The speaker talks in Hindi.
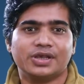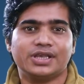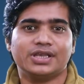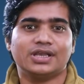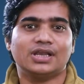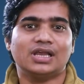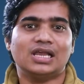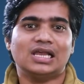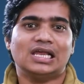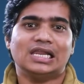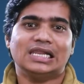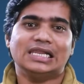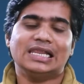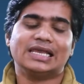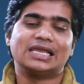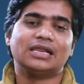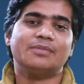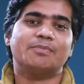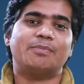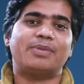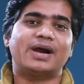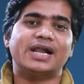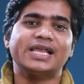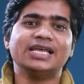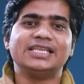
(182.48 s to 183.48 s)
होगी
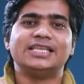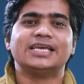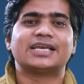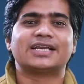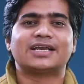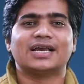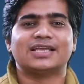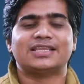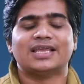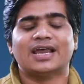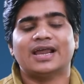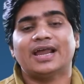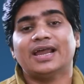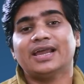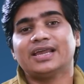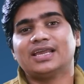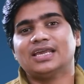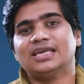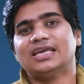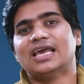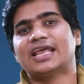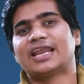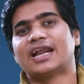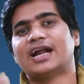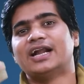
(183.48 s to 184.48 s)
लेकिन बड़ी दिक्कत है
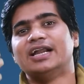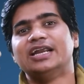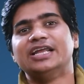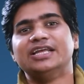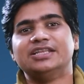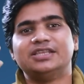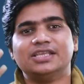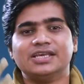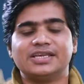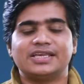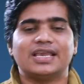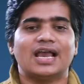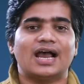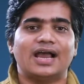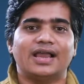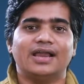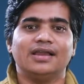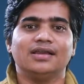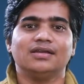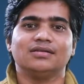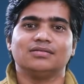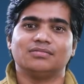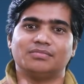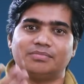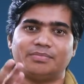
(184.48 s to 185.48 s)
कि ये रणनीति क्या
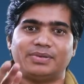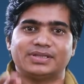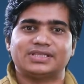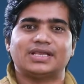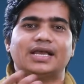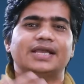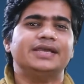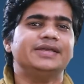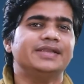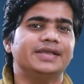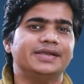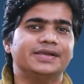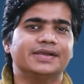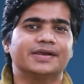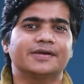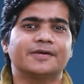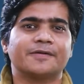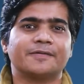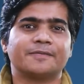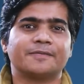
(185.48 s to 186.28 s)
है पता ही नहीं